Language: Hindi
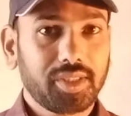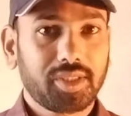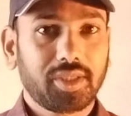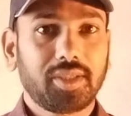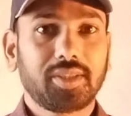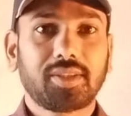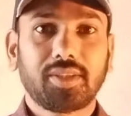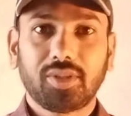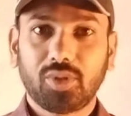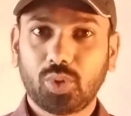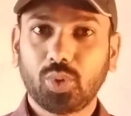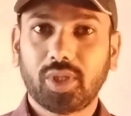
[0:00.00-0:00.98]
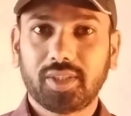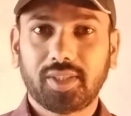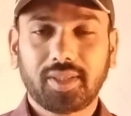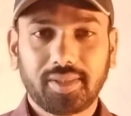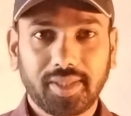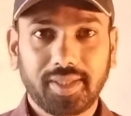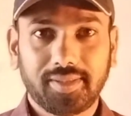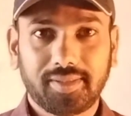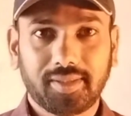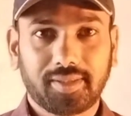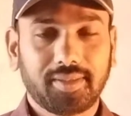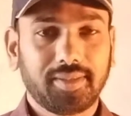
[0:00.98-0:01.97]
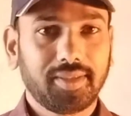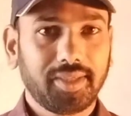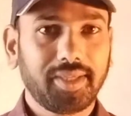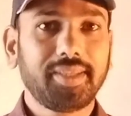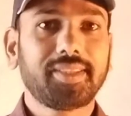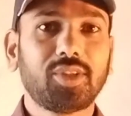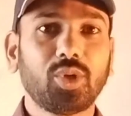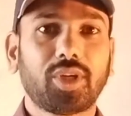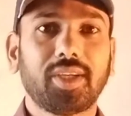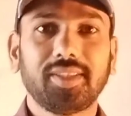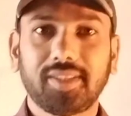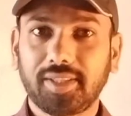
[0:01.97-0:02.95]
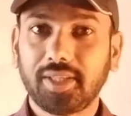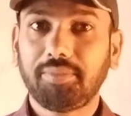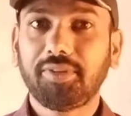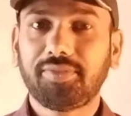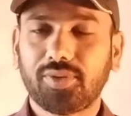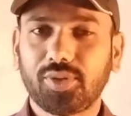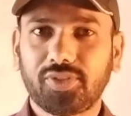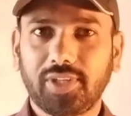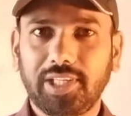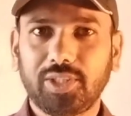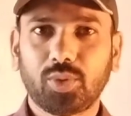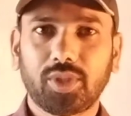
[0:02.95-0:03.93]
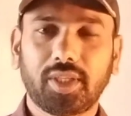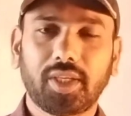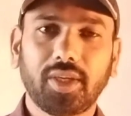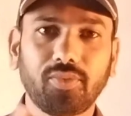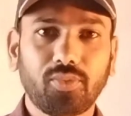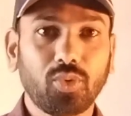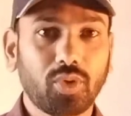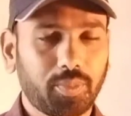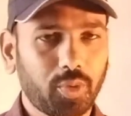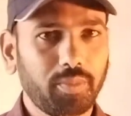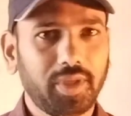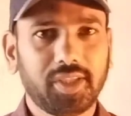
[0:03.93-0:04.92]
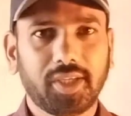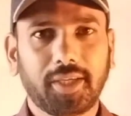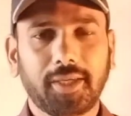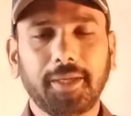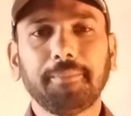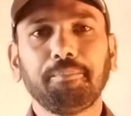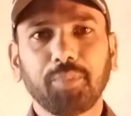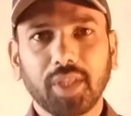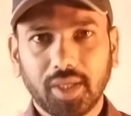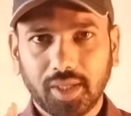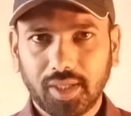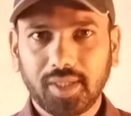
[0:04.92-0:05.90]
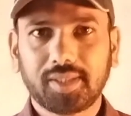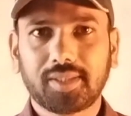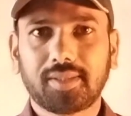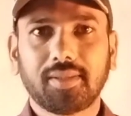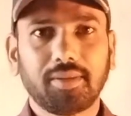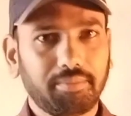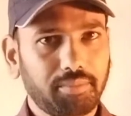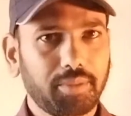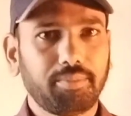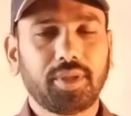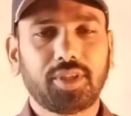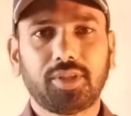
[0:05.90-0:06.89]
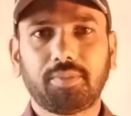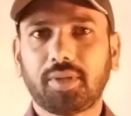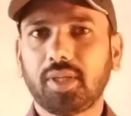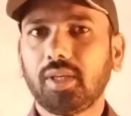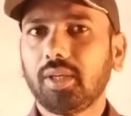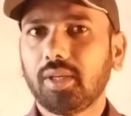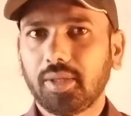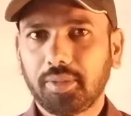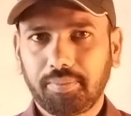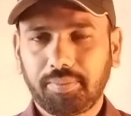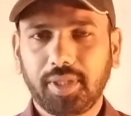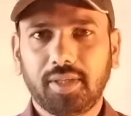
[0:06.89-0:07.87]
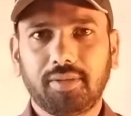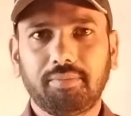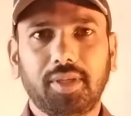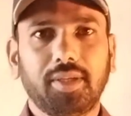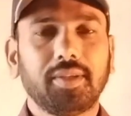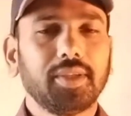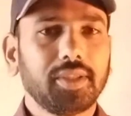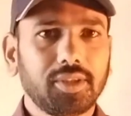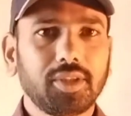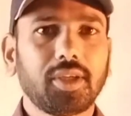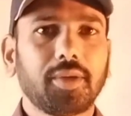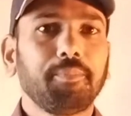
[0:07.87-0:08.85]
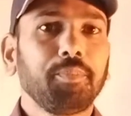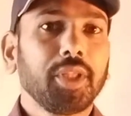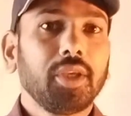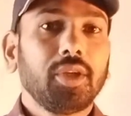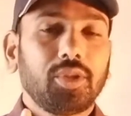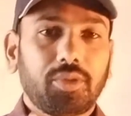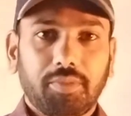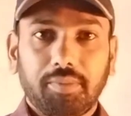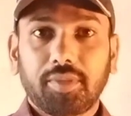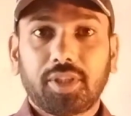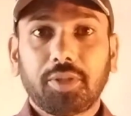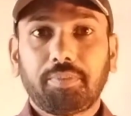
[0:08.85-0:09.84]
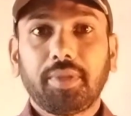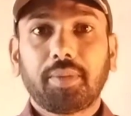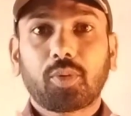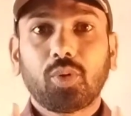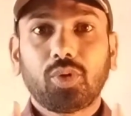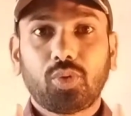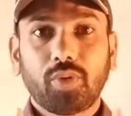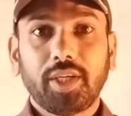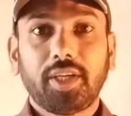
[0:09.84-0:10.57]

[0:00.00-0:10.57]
5 अगस्त 2023 तक इस दौरान जितने भी फॉन्ट्स रिलीज हो जाएंगे वो आपको मिल जाएंगे इस मेंबरशिप के पीरियड में ठीक है तो मेंबरशिप में आपको